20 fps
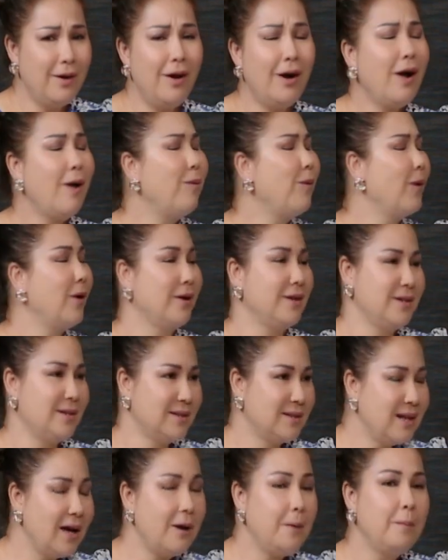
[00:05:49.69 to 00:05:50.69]
Dạ. nó không còn
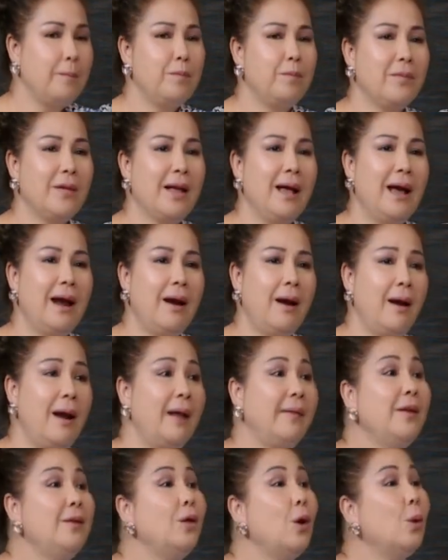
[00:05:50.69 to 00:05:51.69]
dược chất yeah. Dạ
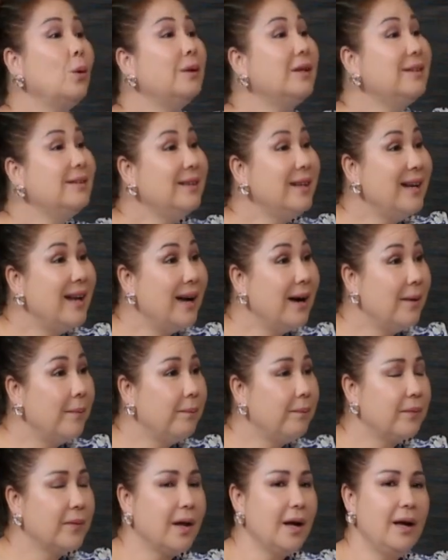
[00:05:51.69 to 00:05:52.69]
lá tía tô tươi đó yeah.
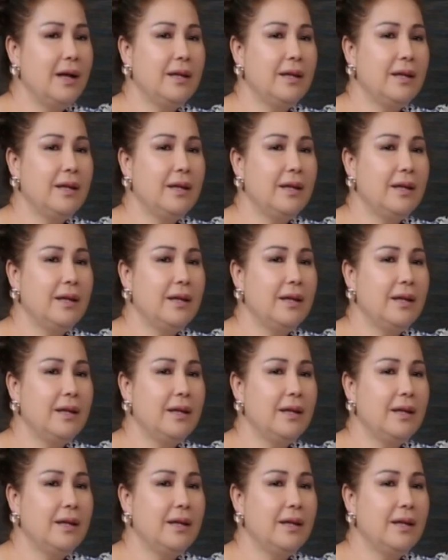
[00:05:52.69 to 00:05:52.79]
Dạ.